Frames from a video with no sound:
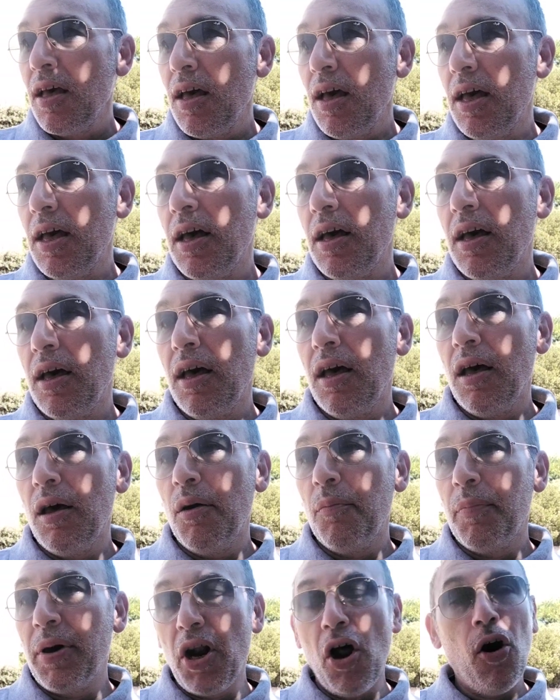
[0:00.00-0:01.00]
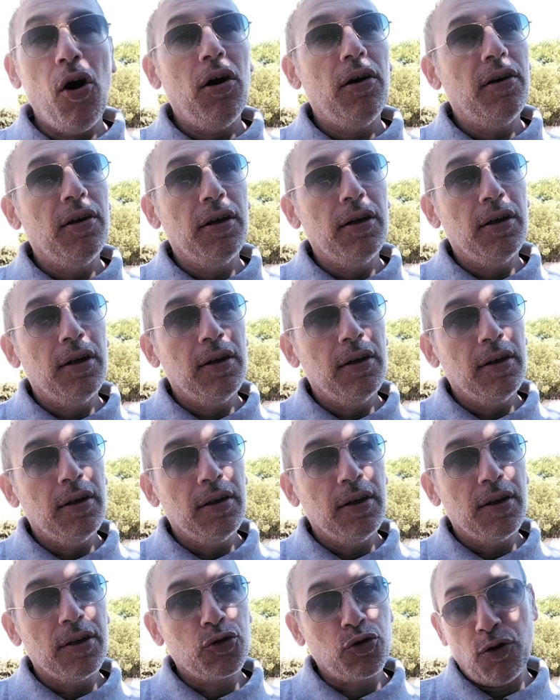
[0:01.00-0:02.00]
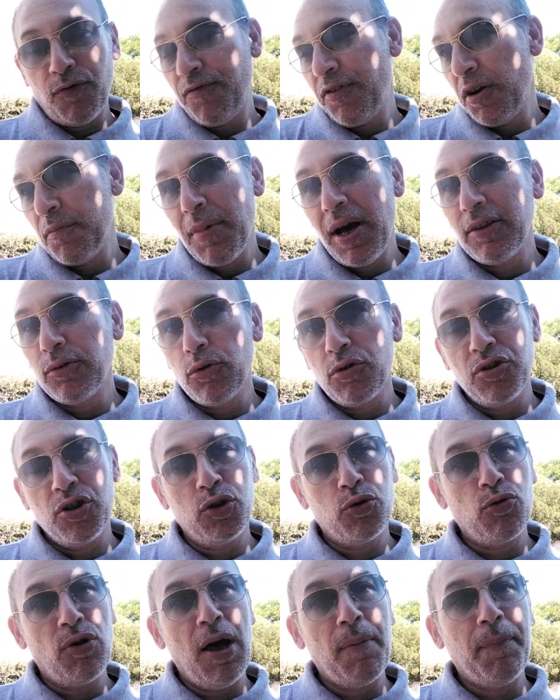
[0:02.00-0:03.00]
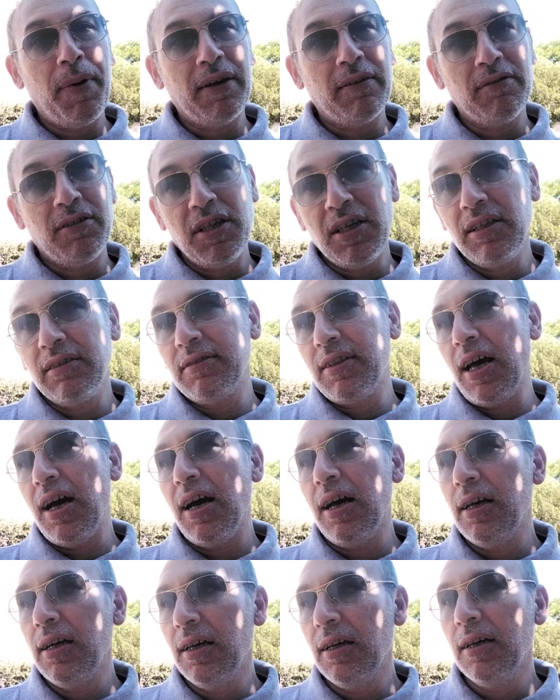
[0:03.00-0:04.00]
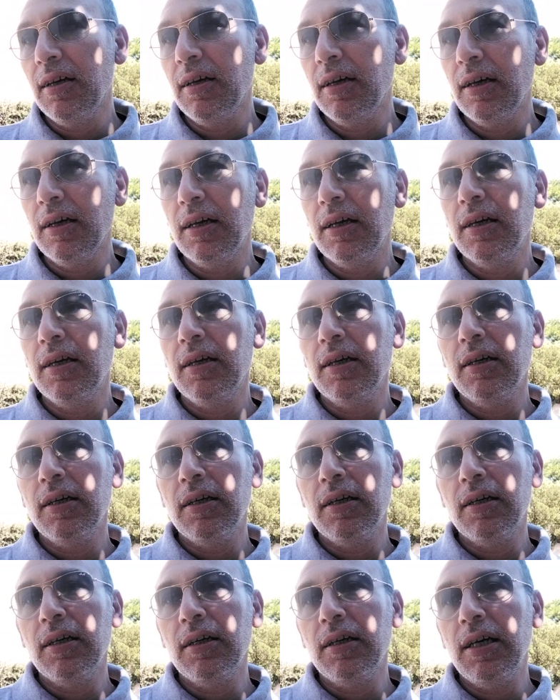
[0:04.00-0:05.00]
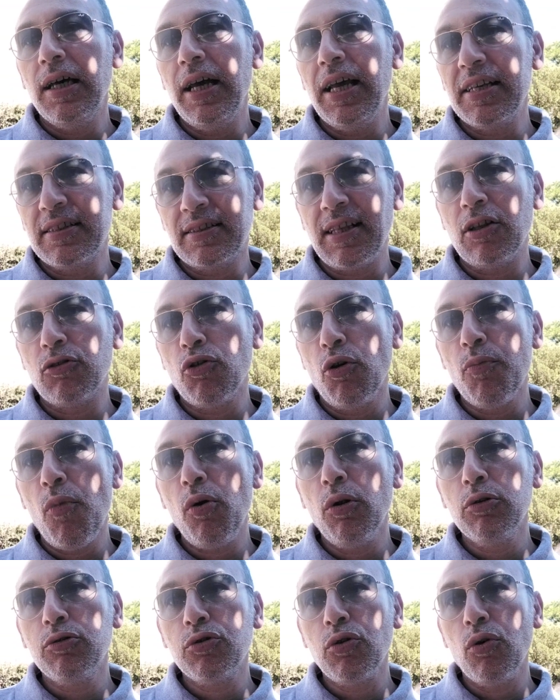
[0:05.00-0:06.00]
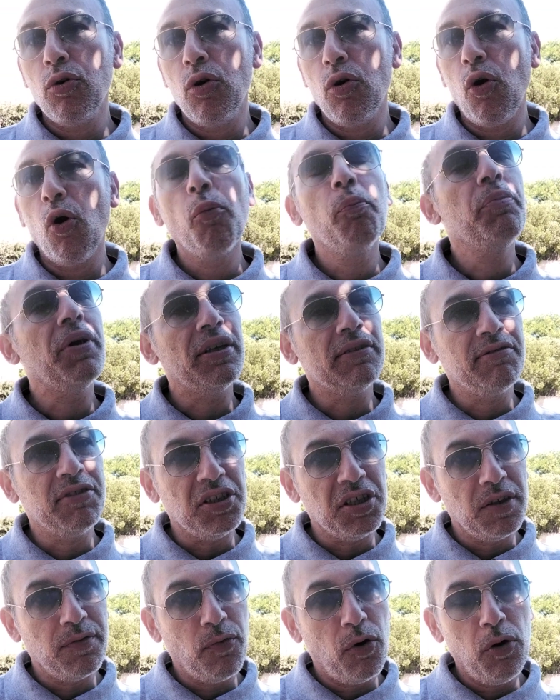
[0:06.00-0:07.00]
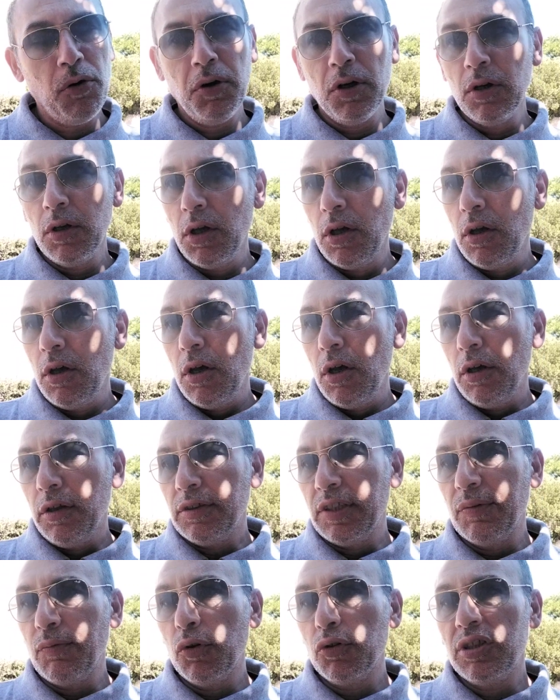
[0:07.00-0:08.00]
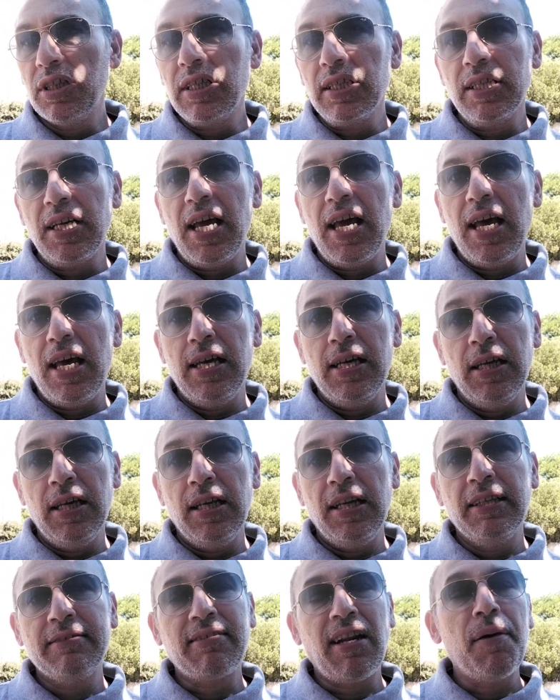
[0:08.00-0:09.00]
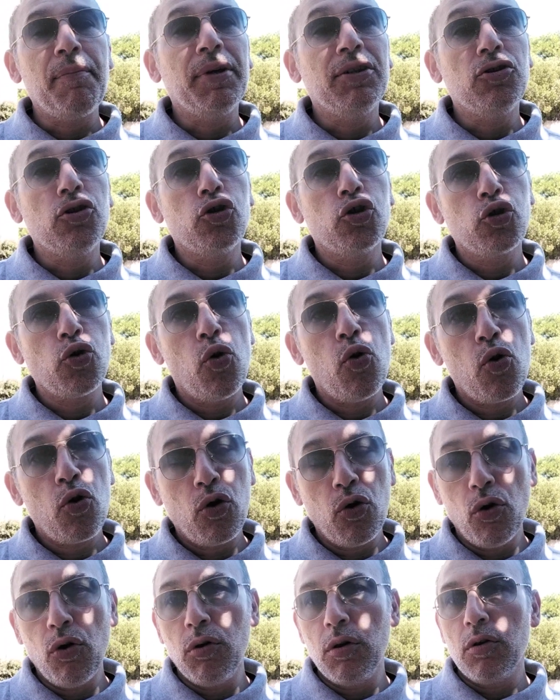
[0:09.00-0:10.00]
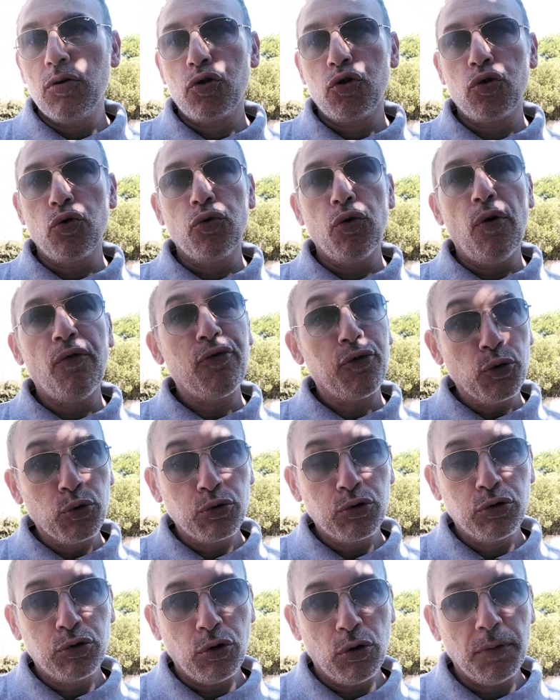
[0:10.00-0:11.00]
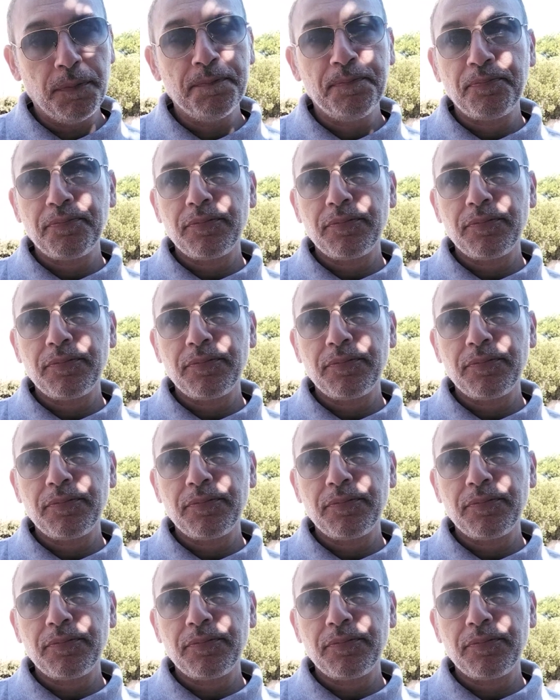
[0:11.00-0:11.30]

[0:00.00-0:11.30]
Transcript: Eh, però eh, soffermandosi sulla partita eh, è stato molto obiettivo, devo dire, eh, le trame di gioco sono frutto